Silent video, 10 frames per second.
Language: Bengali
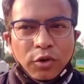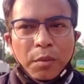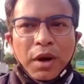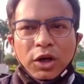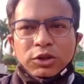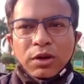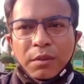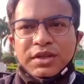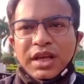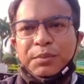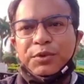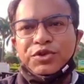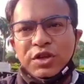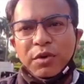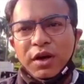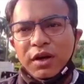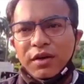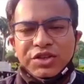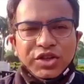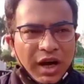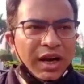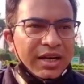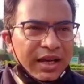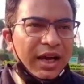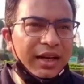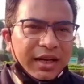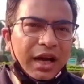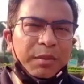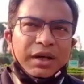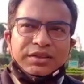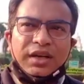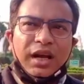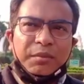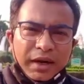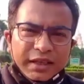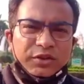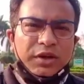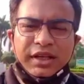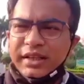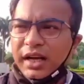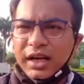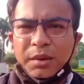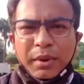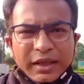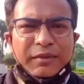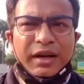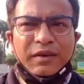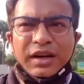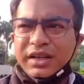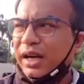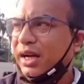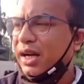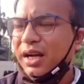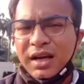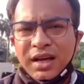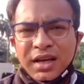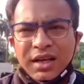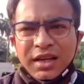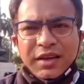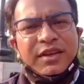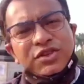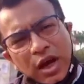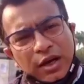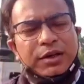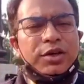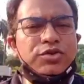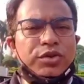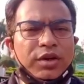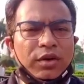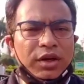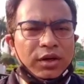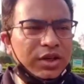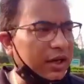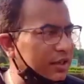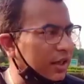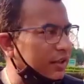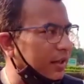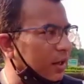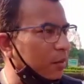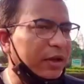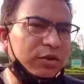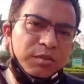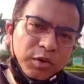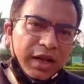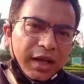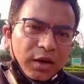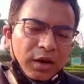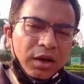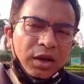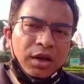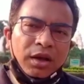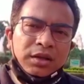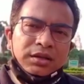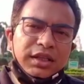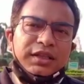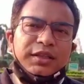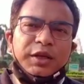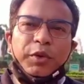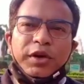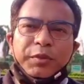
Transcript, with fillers: ক্রমাগতভাবে যারা পশ্চিমবঙ্গের চাল ডাল খাবার ত্রাণ বাড়ি তৈরির টাকা বাড়ি বানাবার টাকা ইভেন চাকরিও চুরি করে নিল চাকরি চাইতে গেল মাইদুল মরে গেল তিন দিন পর